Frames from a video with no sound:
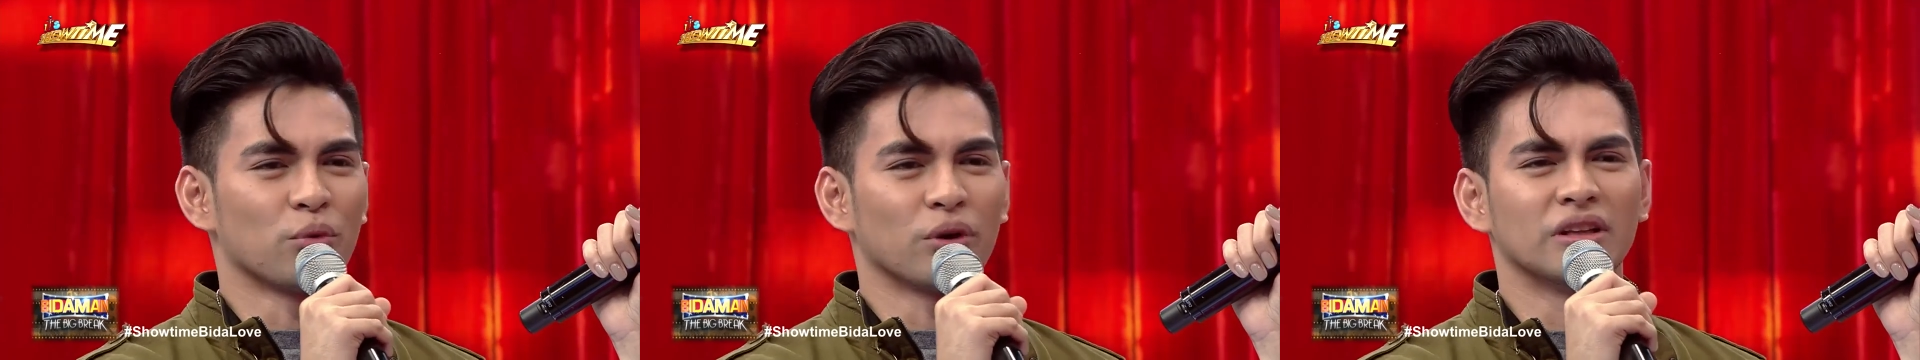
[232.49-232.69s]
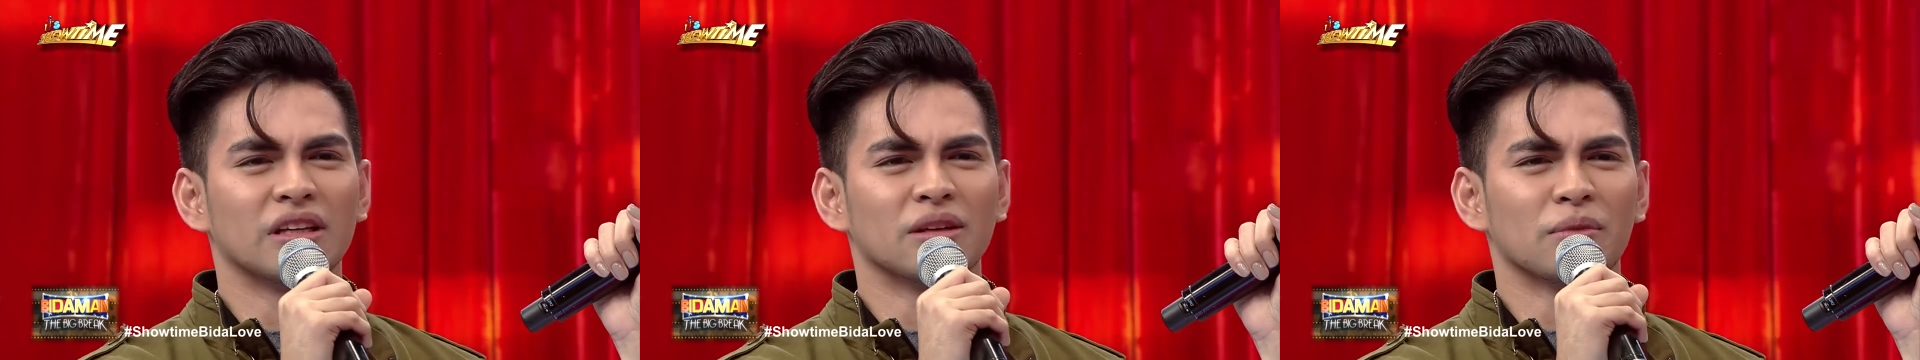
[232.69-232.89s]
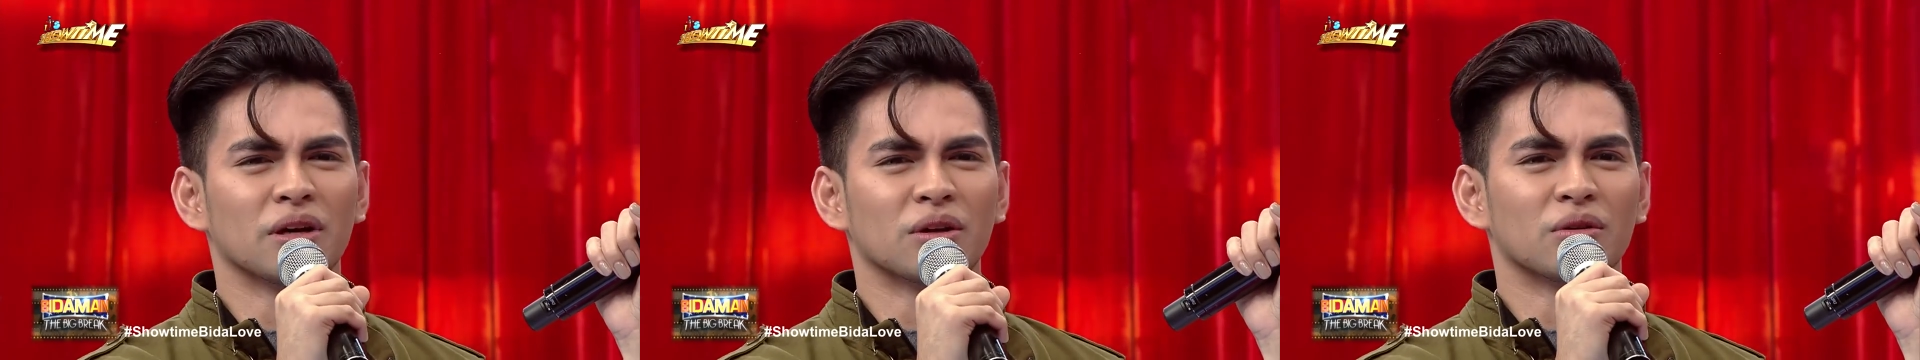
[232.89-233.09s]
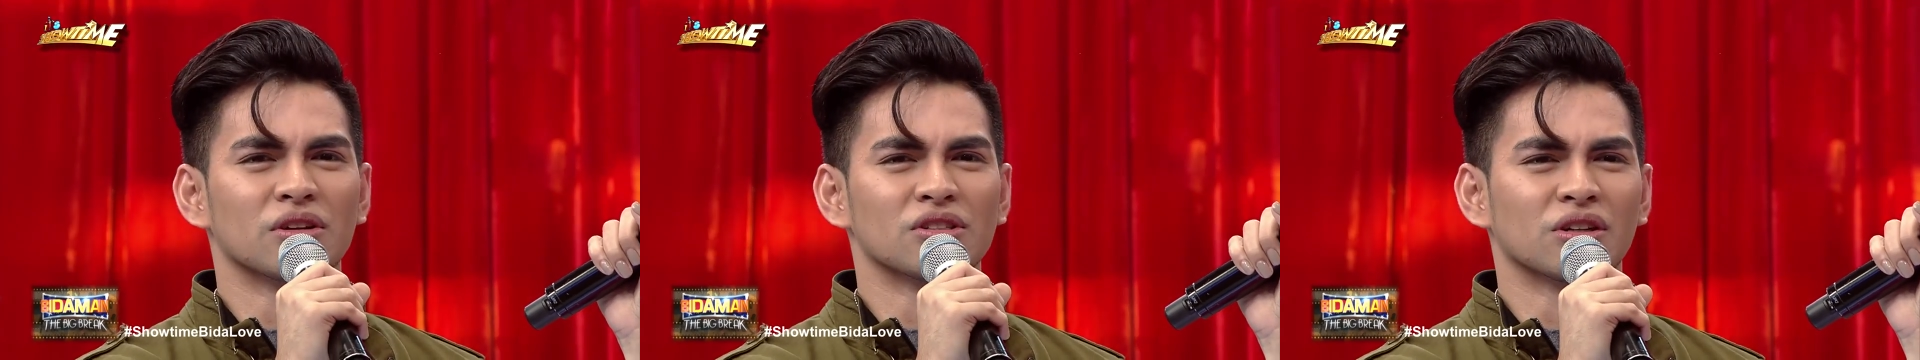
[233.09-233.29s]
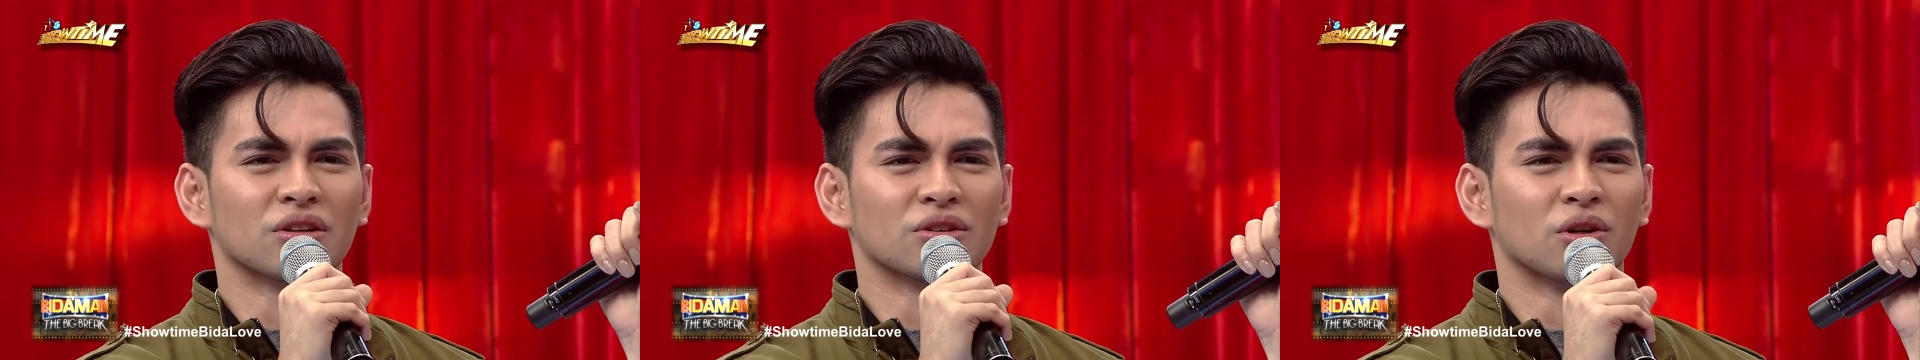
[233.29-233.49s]
pwedeng meron na
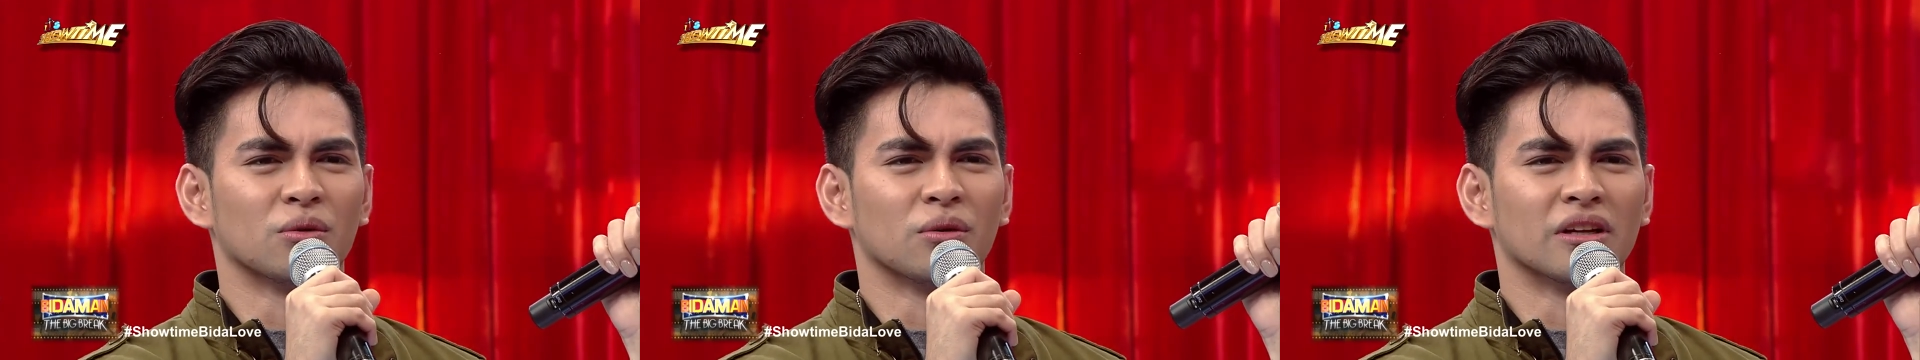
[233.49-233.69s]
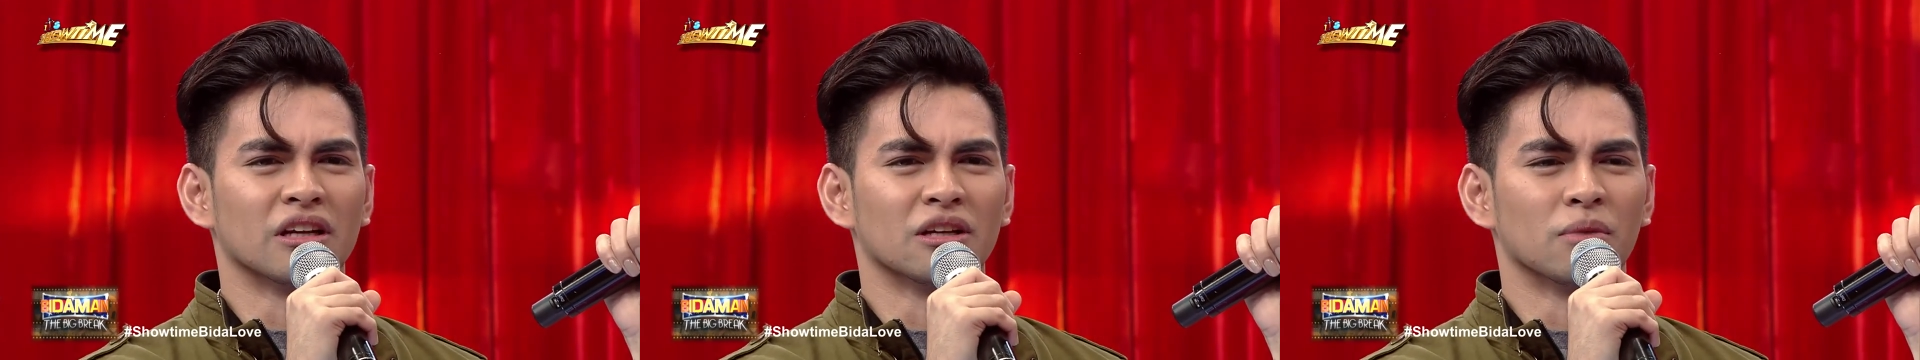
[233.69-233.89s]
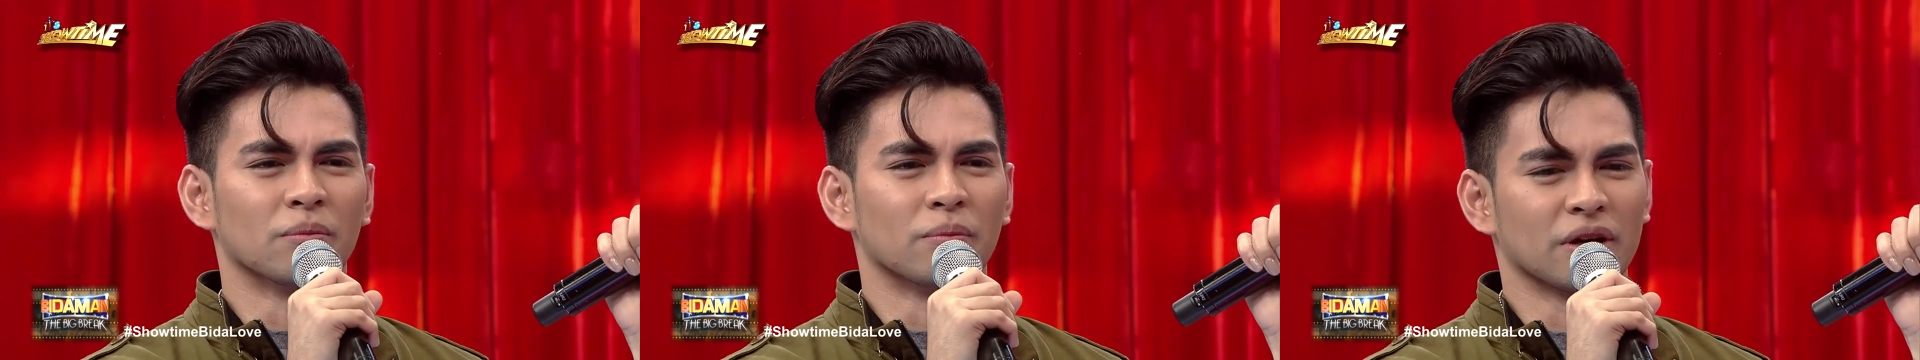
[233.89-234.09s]
siyang jowa na iba.